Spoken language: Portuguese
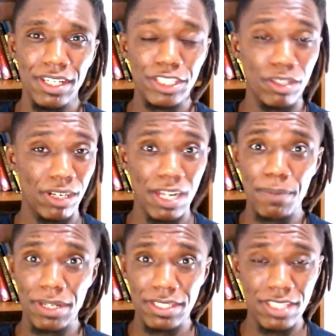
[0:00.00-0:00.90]
Então, o que ela
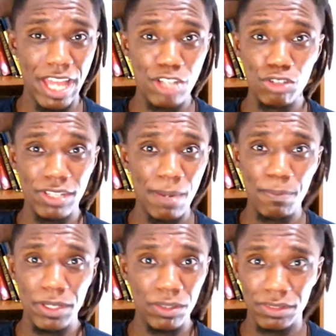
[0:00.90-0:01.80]
precisa é de um
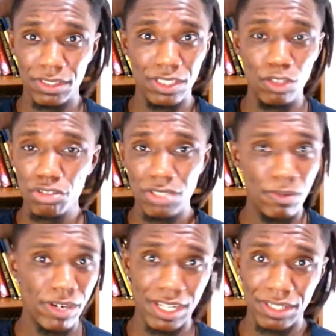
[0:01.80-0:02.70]
terapeuta, não de um
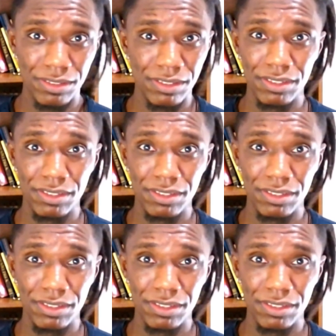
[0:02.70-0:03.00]
namorado.